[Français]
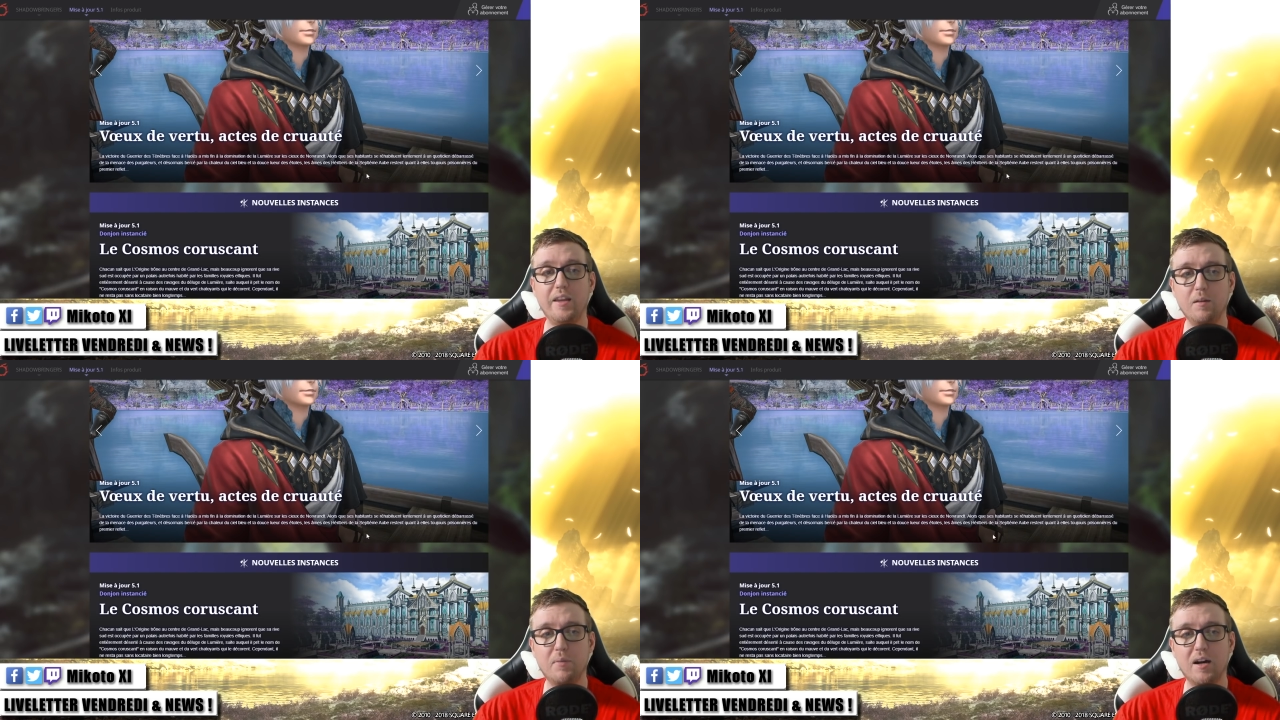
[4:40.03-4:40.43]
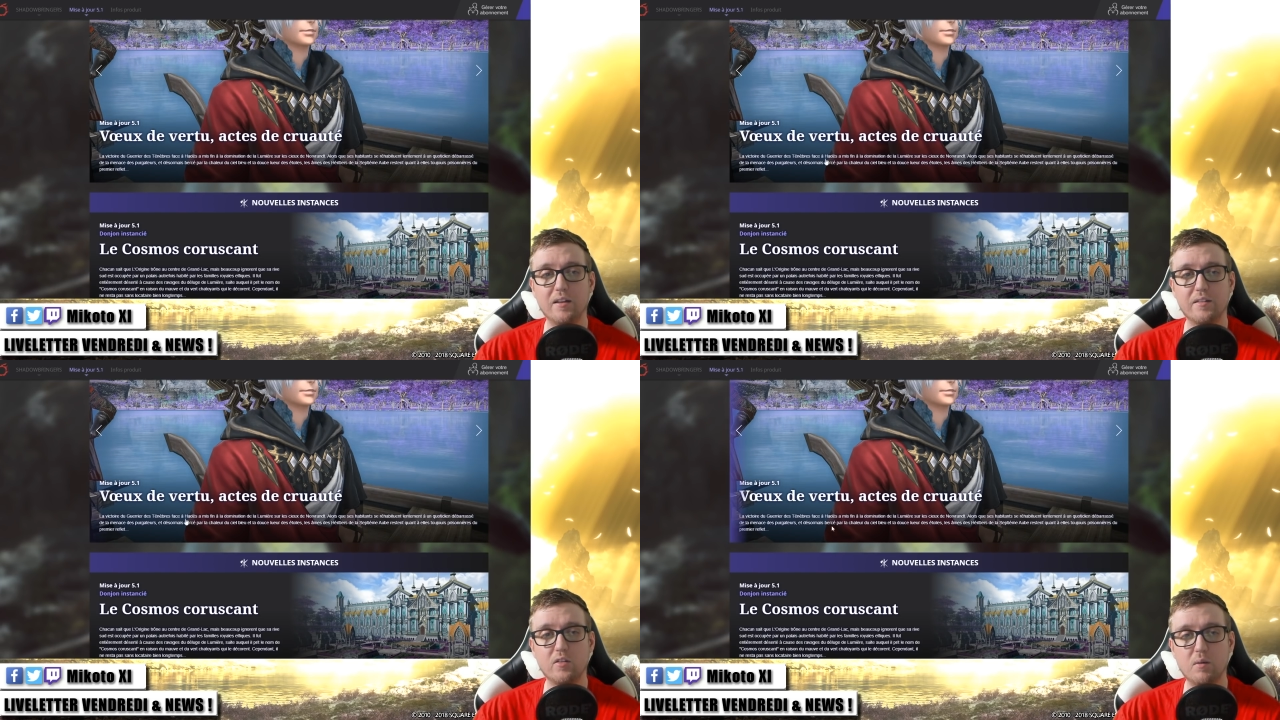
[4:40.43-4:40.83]

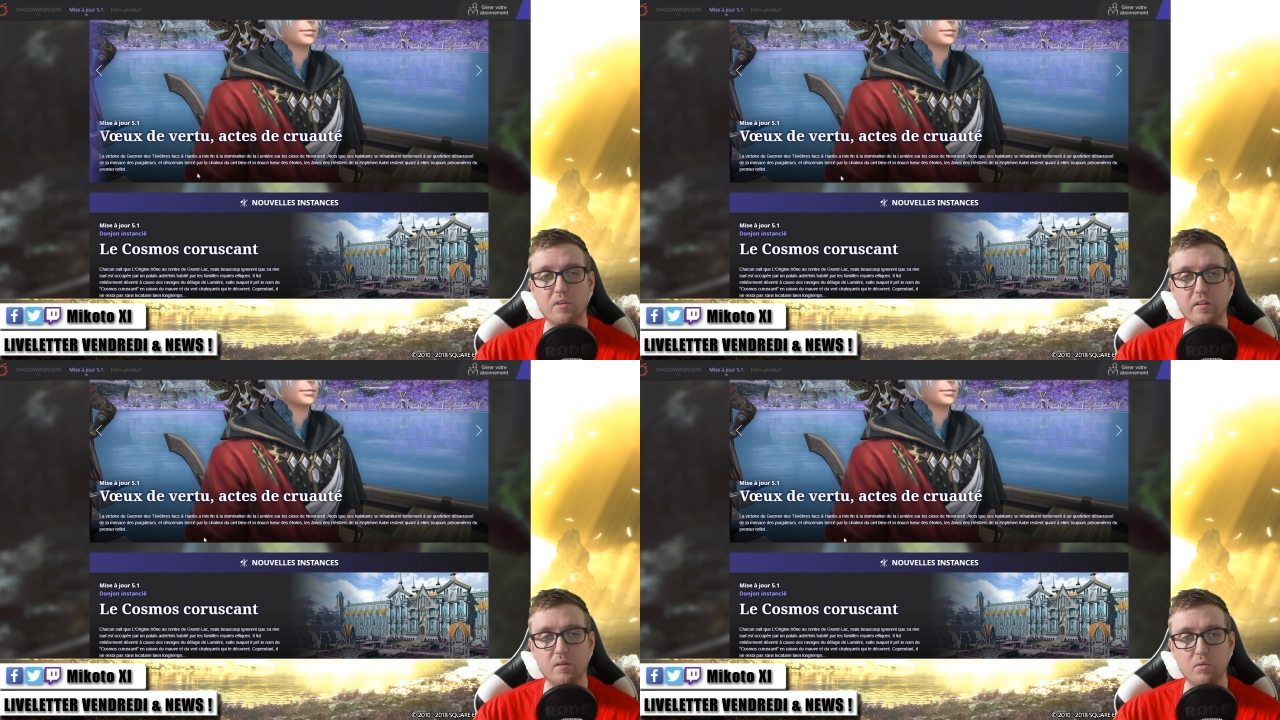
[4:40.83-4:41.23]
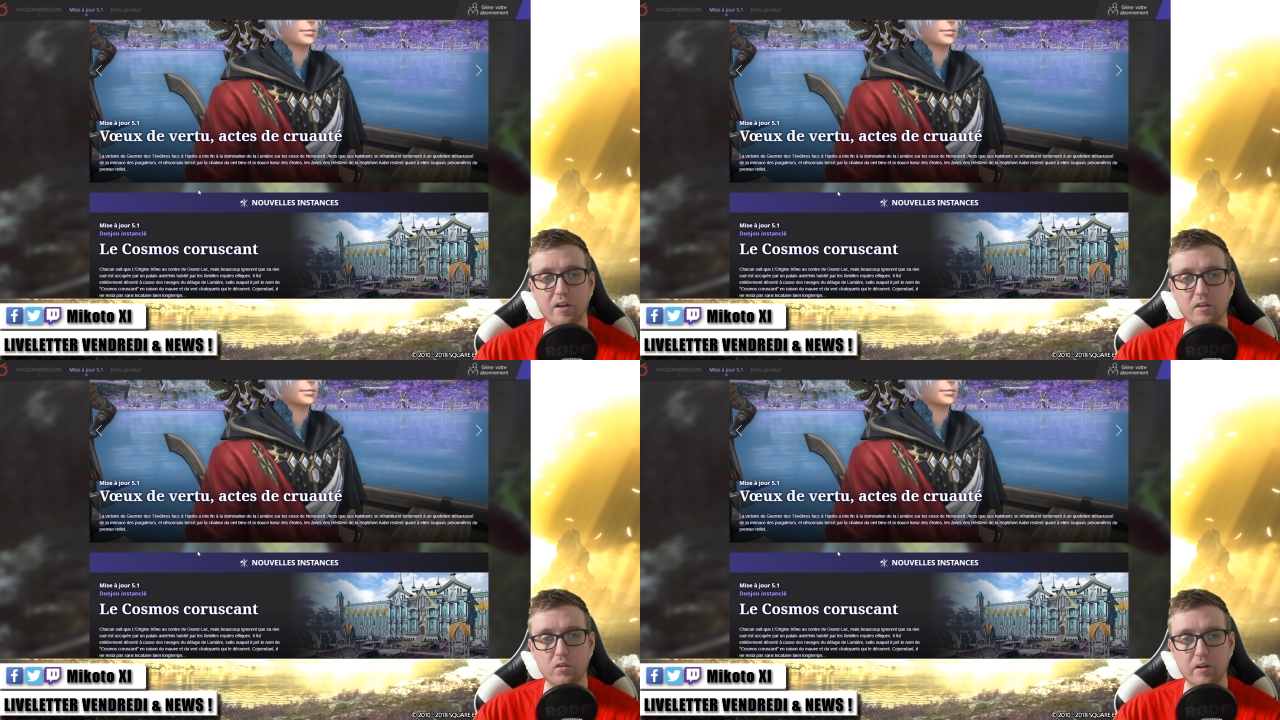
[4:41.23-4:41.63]
débarrassé de la menace des
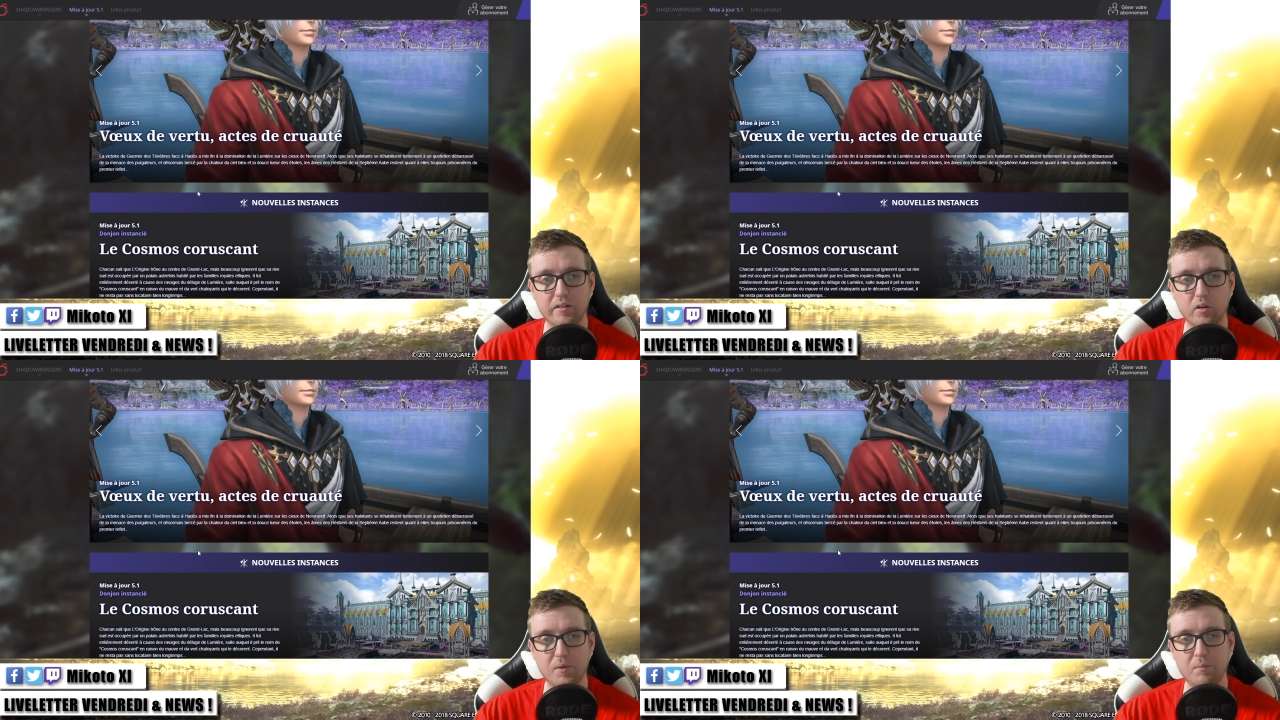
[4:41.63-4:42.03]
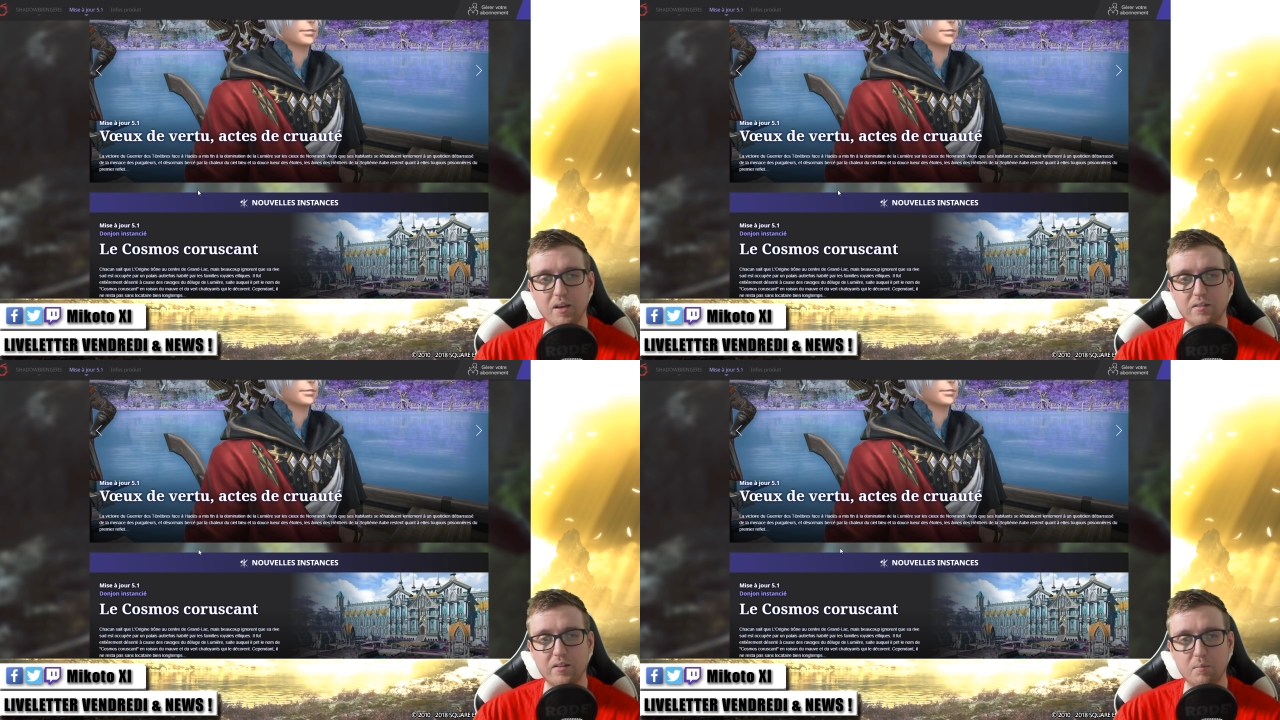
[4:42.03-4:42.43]
purgateurs et désormais
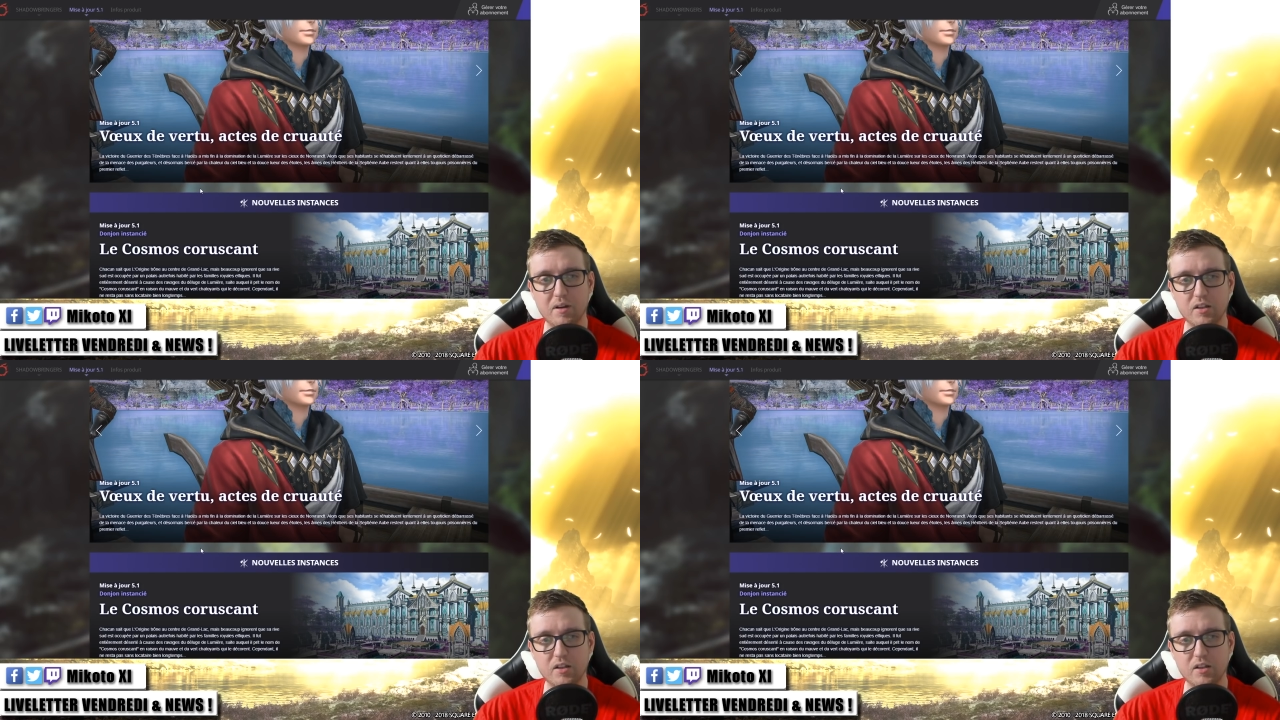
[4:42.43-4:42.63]
bercé